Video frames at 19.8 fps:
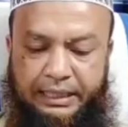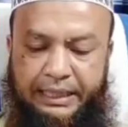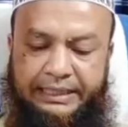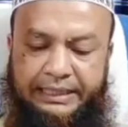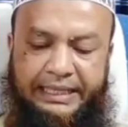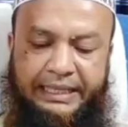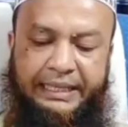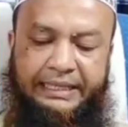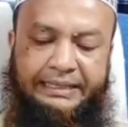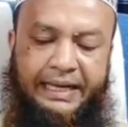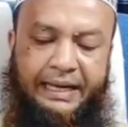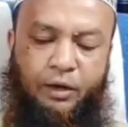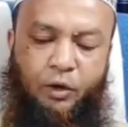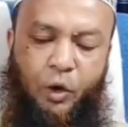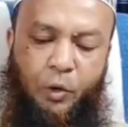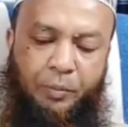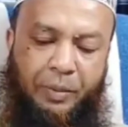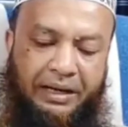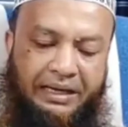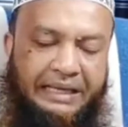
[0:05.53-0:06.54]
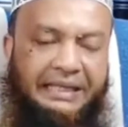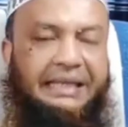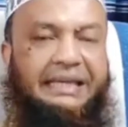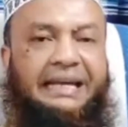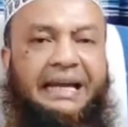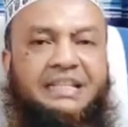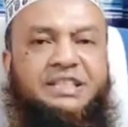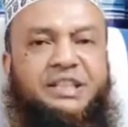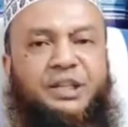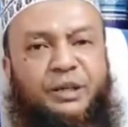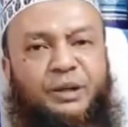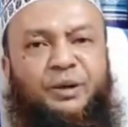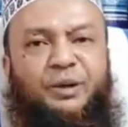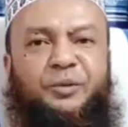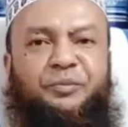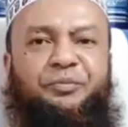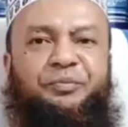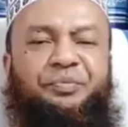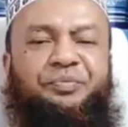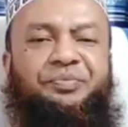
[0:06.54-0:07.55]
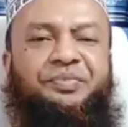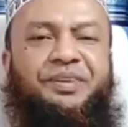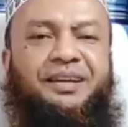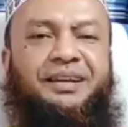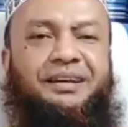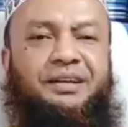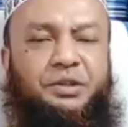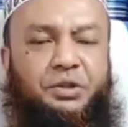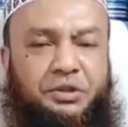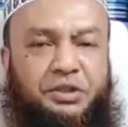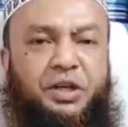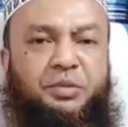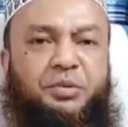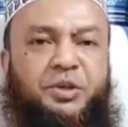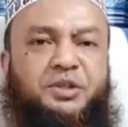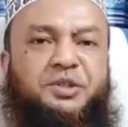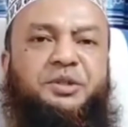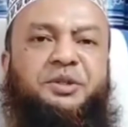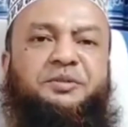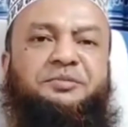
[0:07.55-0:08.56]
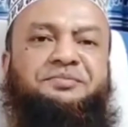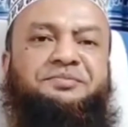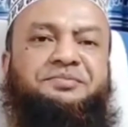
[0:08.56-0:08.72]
এটা কি তার কপালে লেখা ছিল জটিল প্রশ্ন